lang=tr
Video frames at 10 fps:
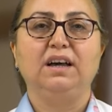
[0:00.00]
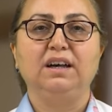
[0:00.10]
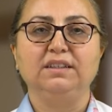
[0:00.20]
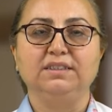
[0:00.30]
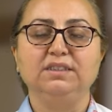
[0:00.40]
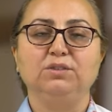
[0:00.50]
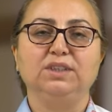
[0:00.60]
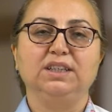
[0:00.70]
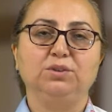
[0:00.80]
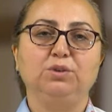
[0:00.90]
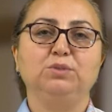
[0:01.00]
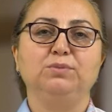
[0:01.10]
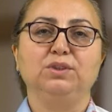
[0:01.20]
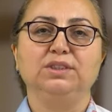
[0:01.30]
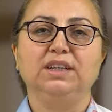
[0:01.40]
ağrı, özellikle
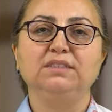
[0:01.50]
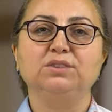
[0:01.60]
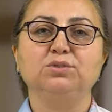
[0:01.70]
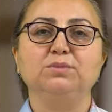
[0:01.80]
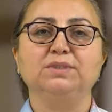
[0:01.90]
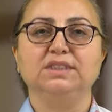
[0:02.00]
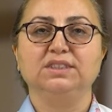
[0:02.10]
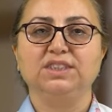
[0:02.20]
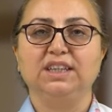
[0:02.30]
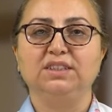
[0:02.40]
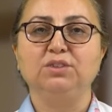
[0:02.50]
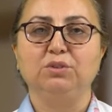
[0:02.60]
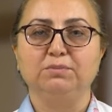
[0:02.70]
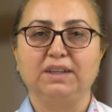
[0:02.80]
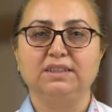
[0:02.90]
göğüs bölgesi ağrı ve solunum konum sıkıntısı şeklinde
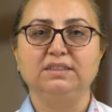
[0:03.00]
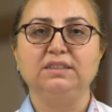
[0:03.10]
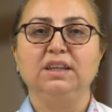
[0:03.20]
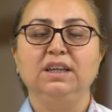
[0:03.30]
olmaktadır.